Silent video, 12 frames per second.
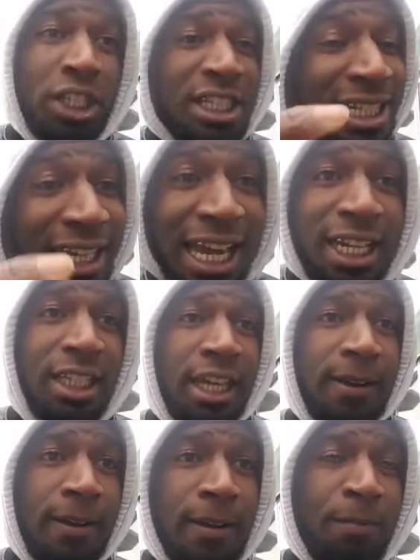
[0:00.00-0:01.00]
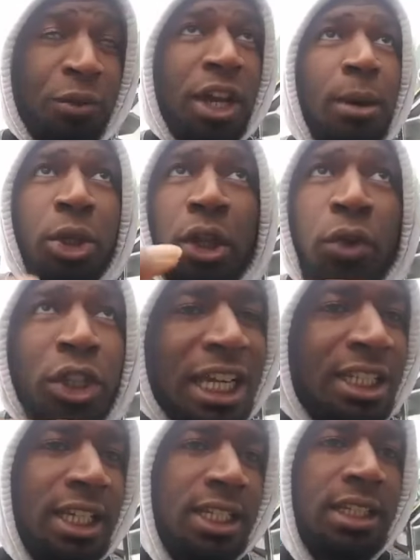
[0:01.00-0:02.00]
Et c'est une réalité. Et en mode, il faut que ça
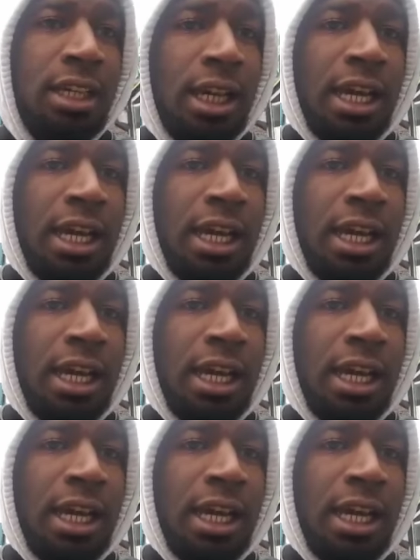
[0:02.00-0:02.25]
cesse.